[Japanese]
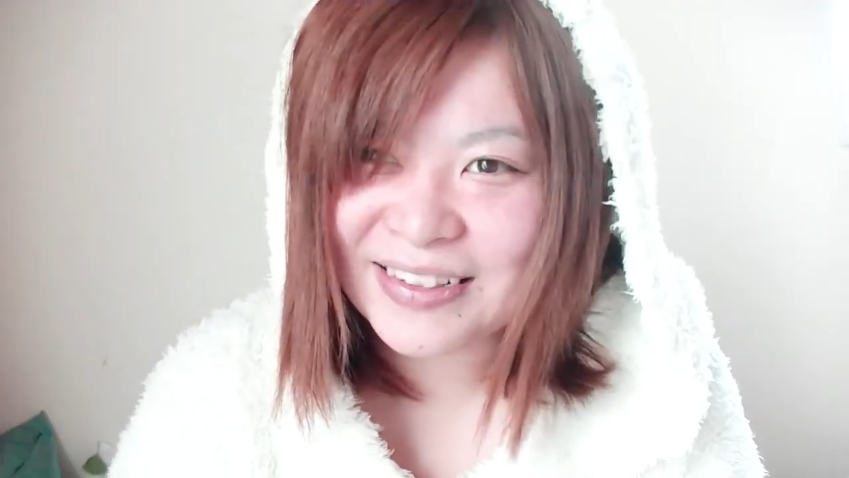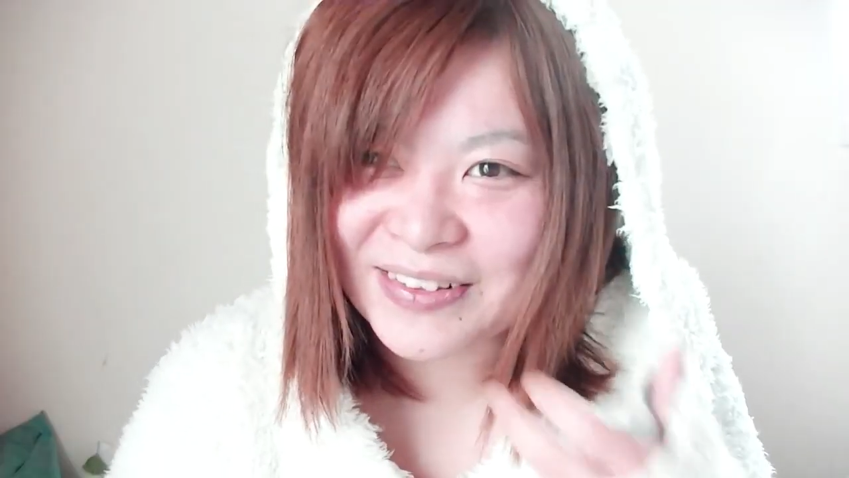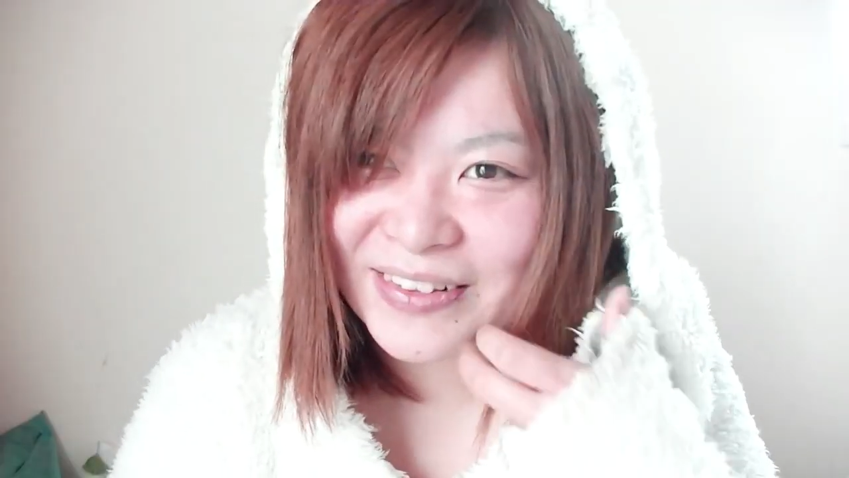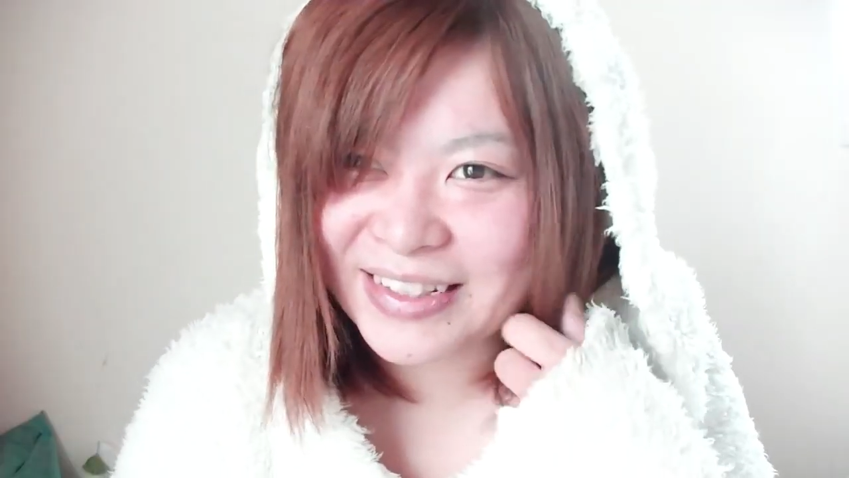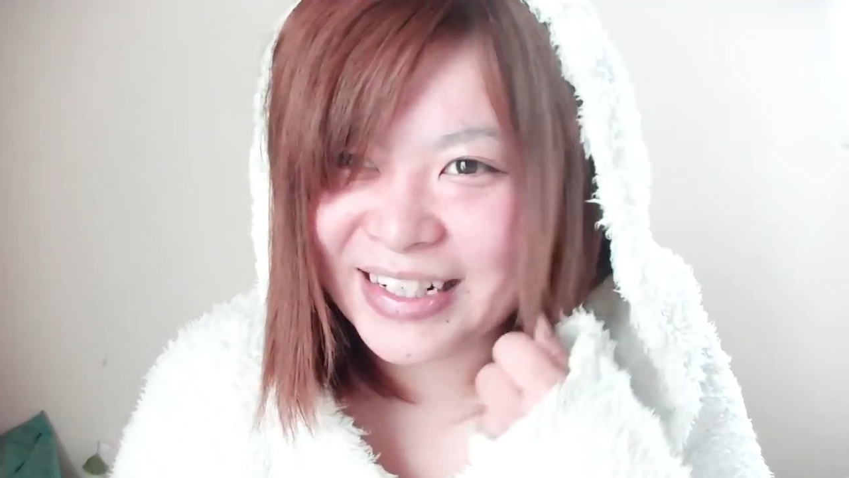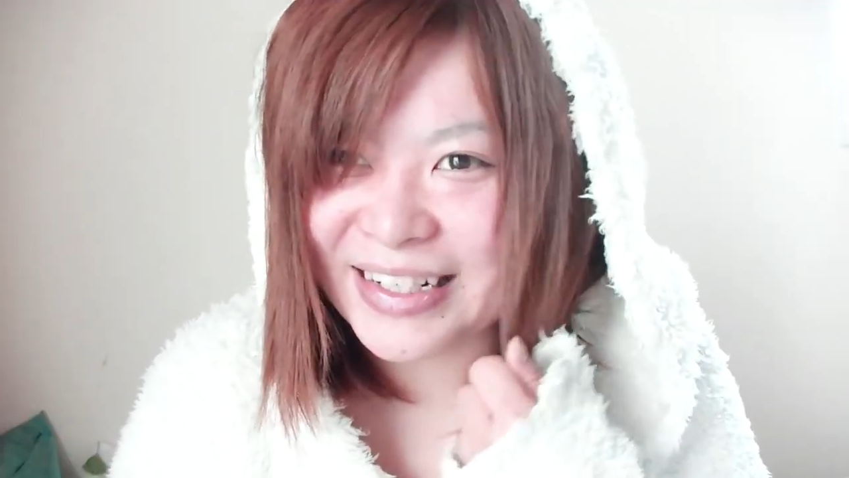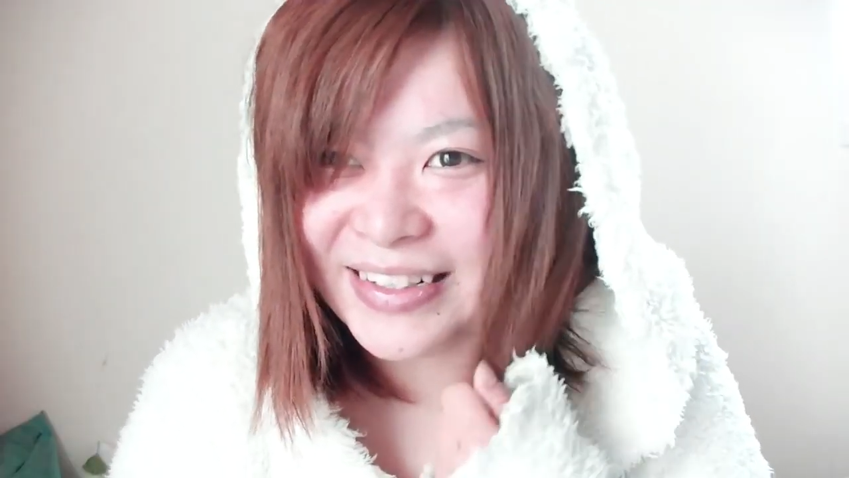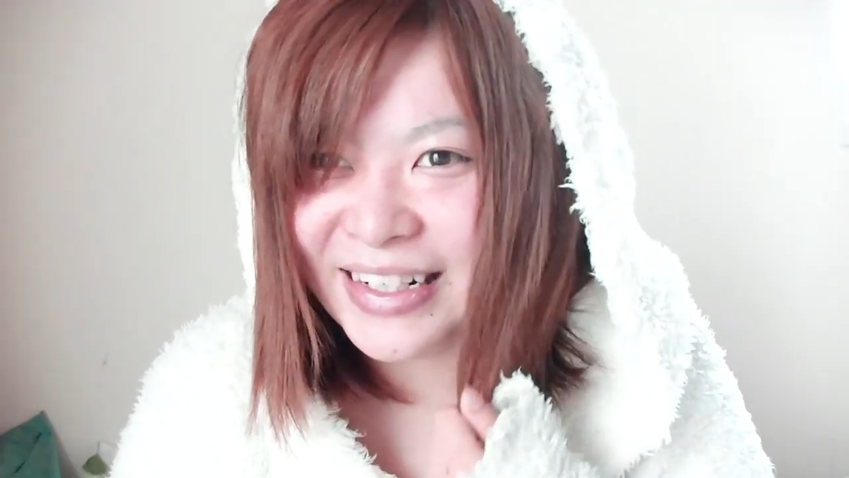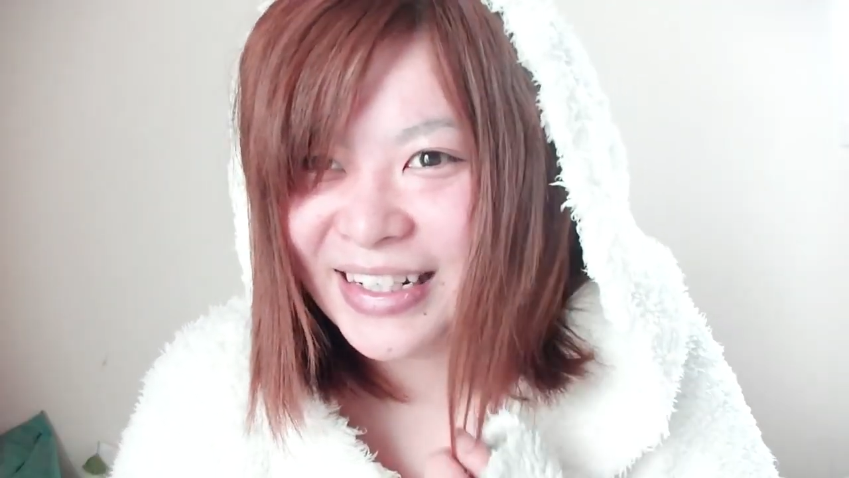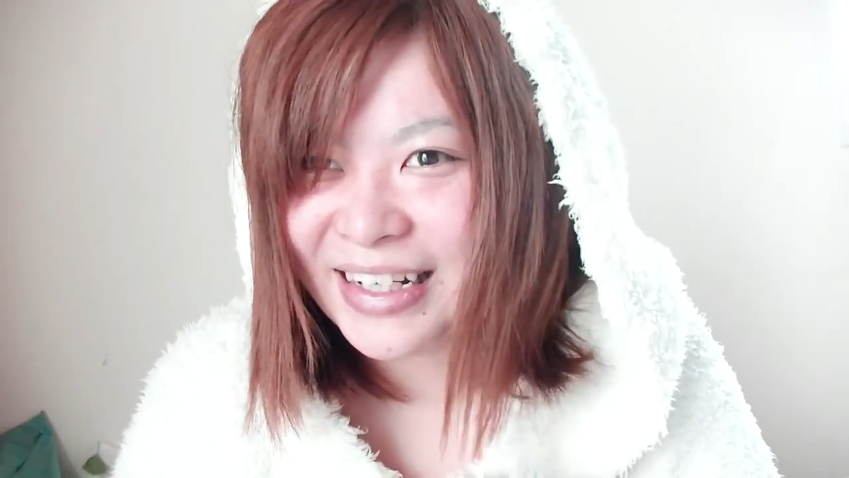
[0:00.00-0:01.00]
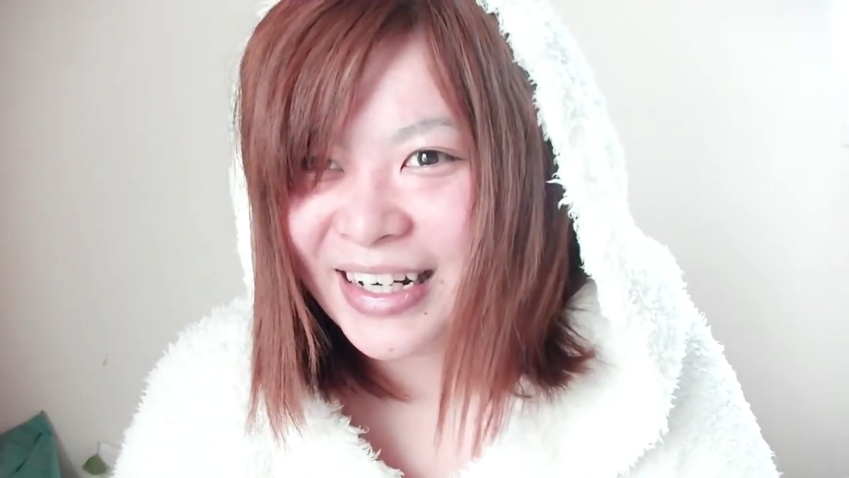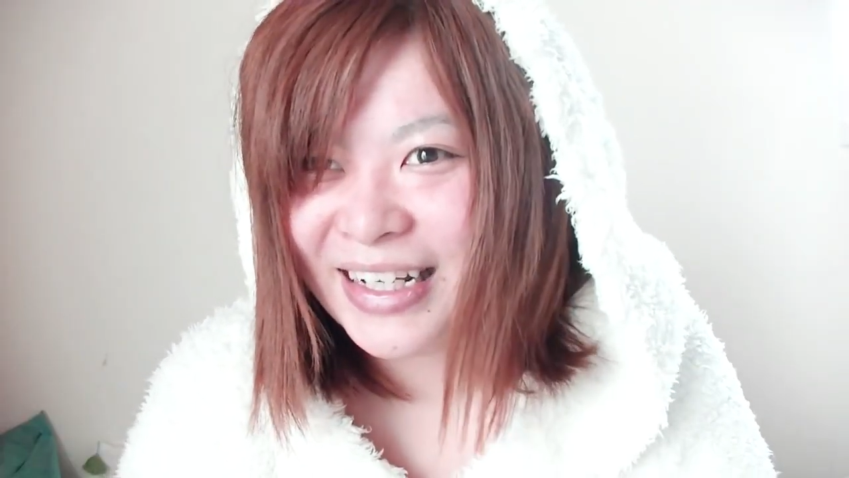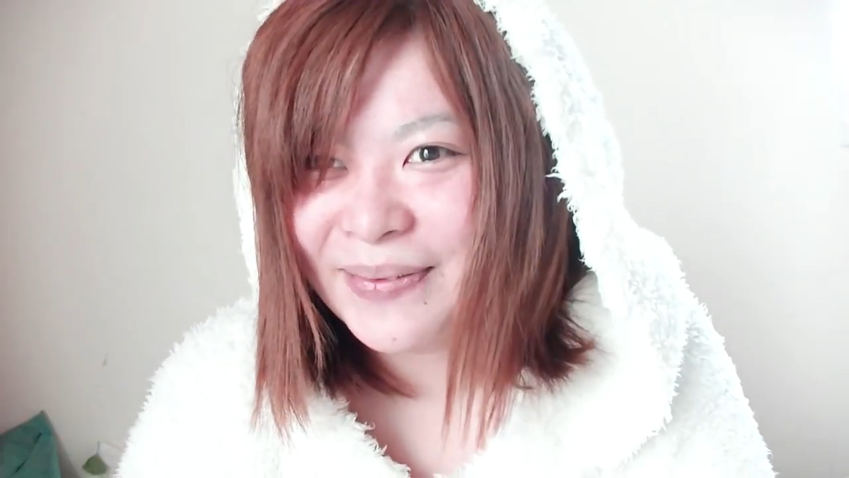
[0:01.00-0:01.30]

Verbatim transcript: そのディラングレーだから